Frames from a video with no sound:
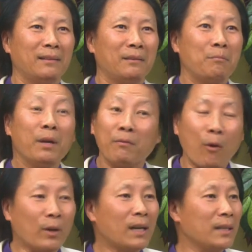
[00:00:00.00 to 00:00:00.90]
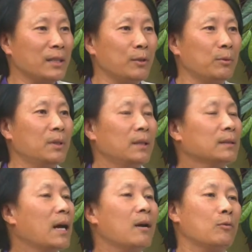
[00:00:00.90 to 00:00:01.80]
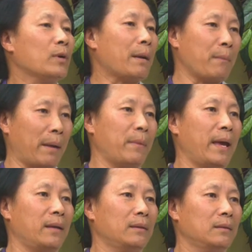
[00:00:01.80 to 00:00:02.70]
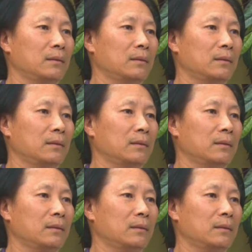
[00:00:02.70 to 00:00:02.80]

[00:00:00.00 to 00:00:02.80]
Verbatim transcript: Ờ, mình phổ rất là nhiều thơ của các bạn bè